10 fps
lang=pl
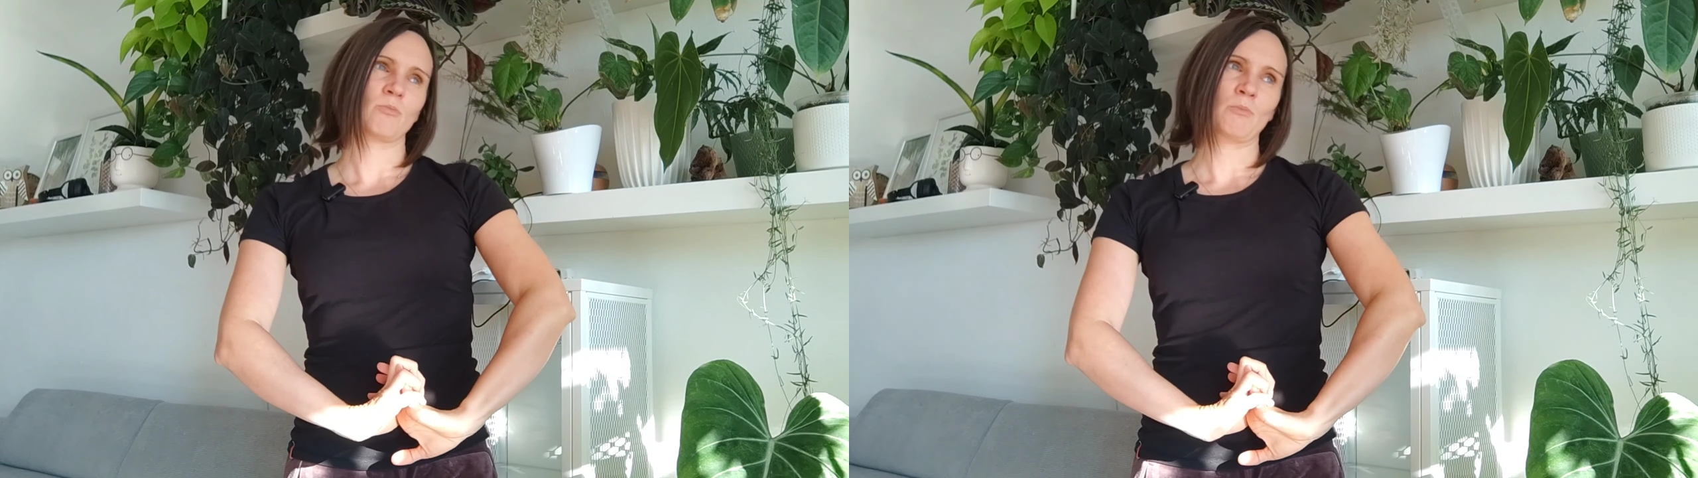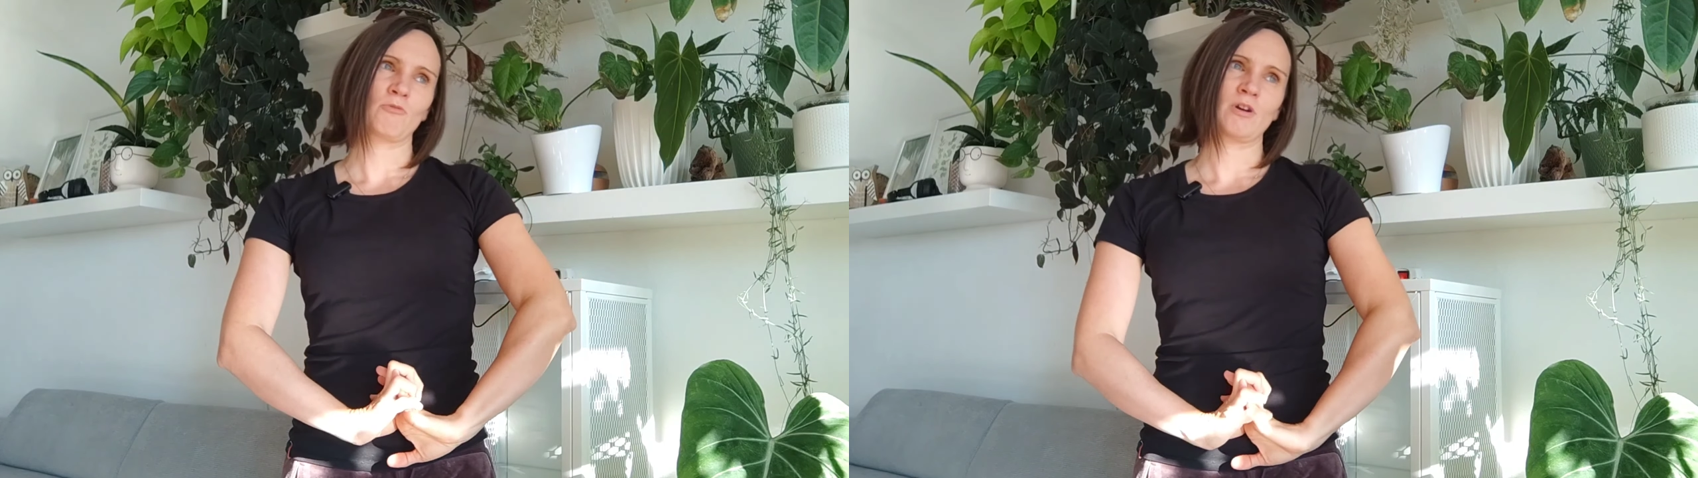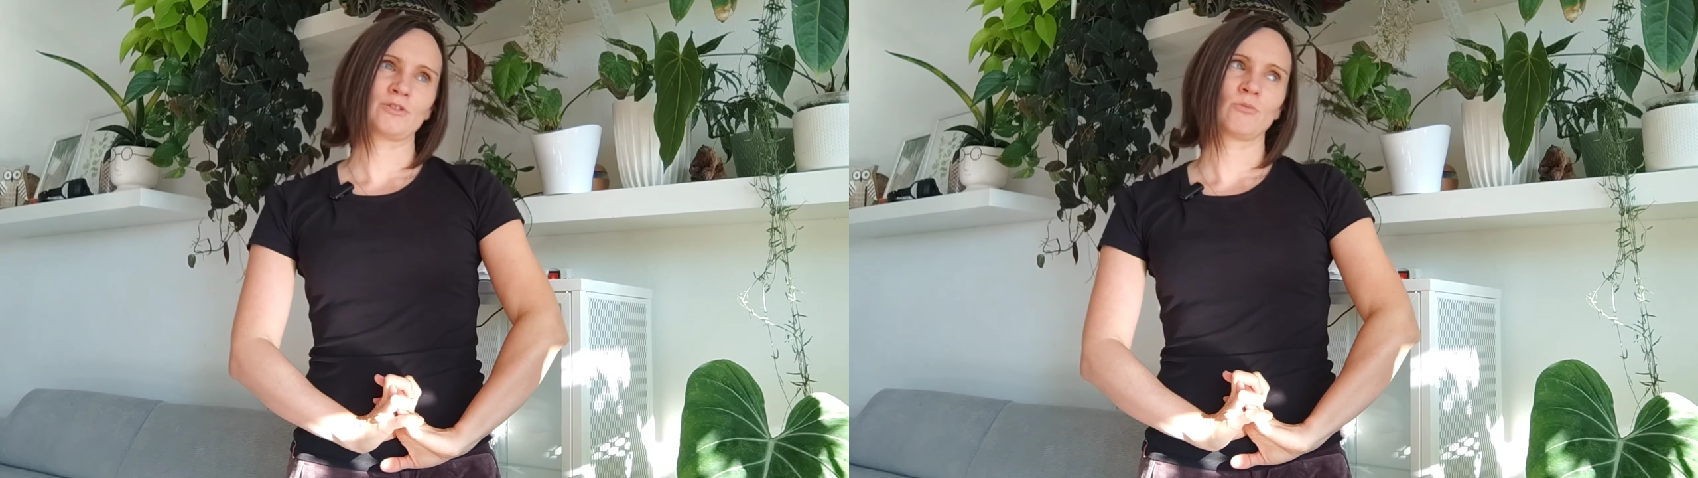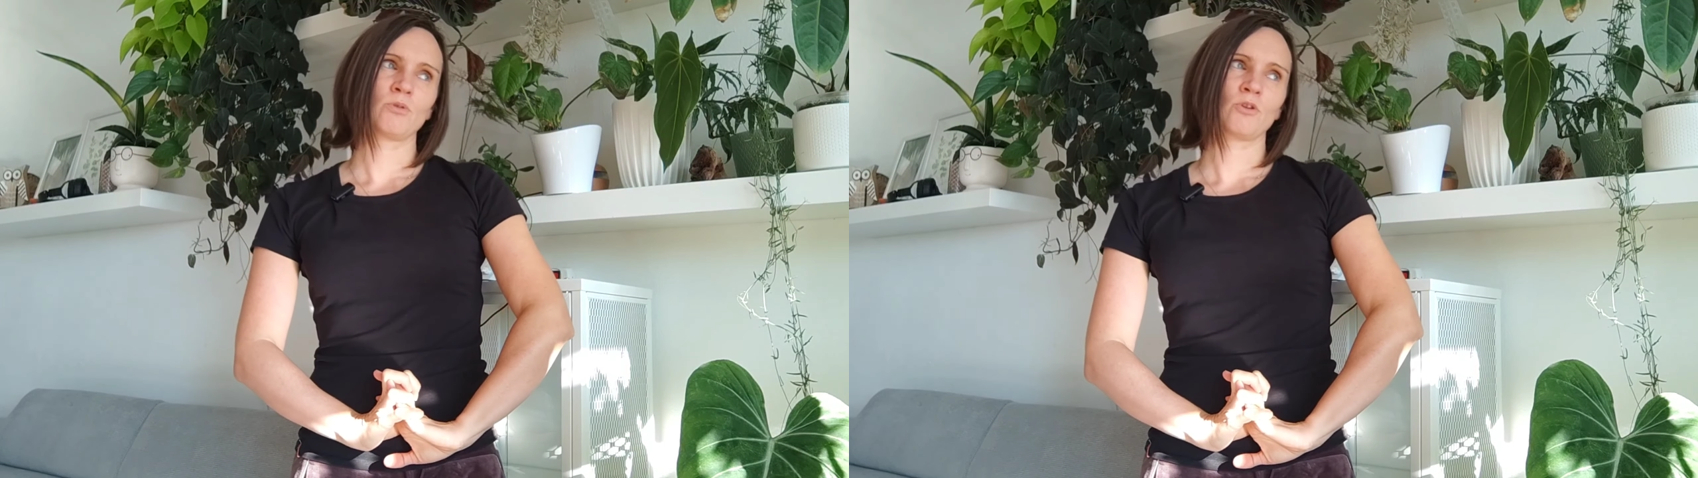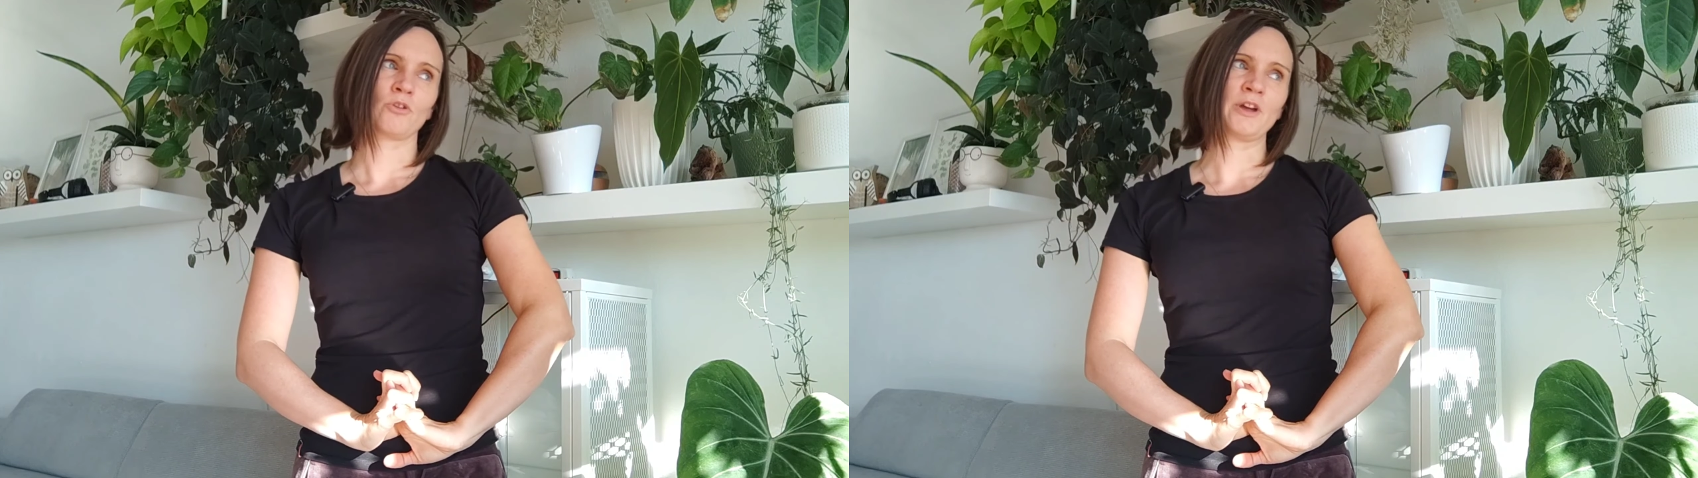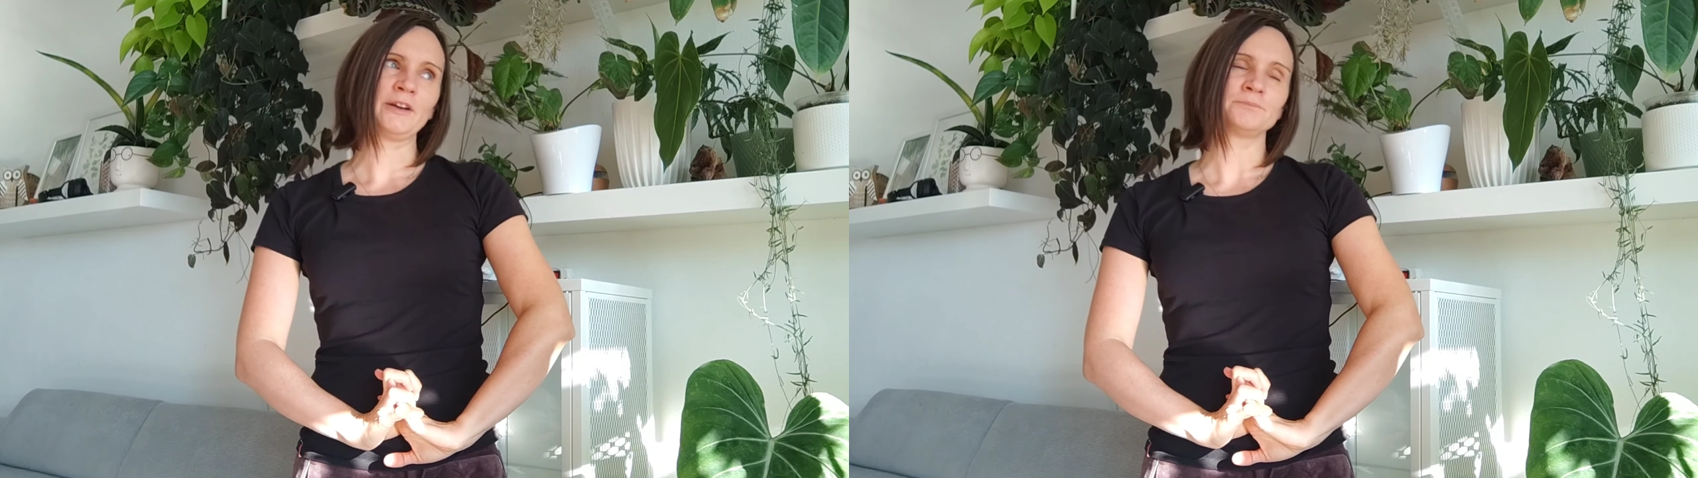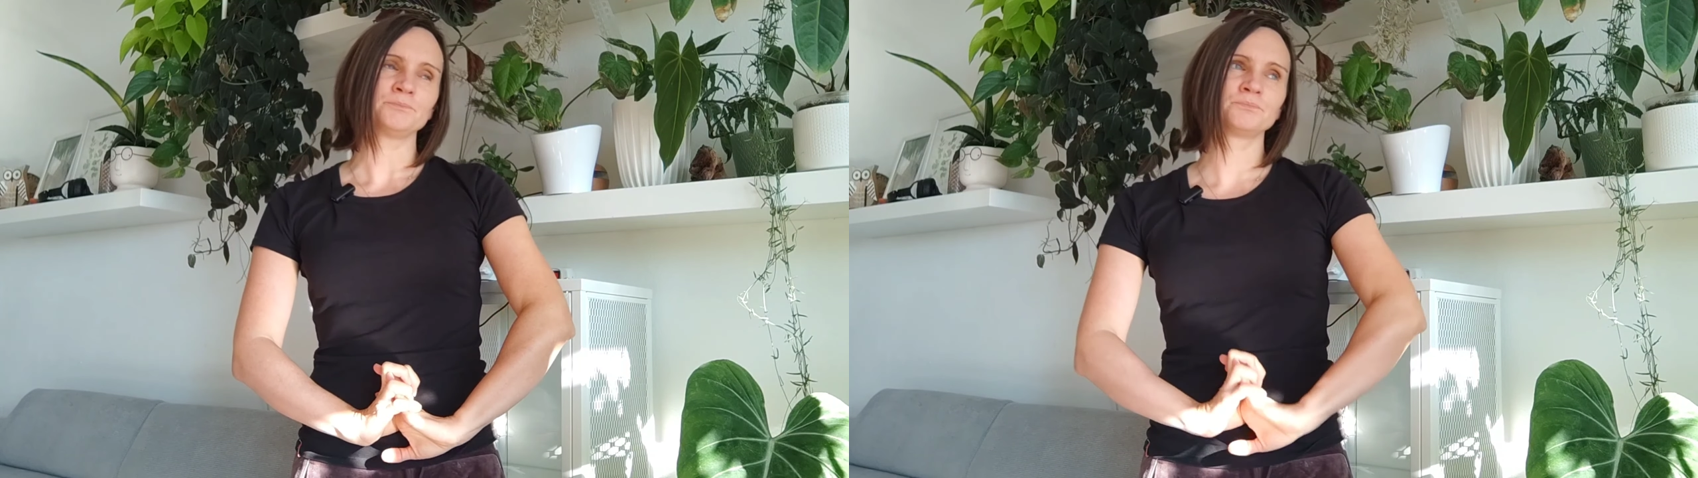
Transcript: mam ładną pogodę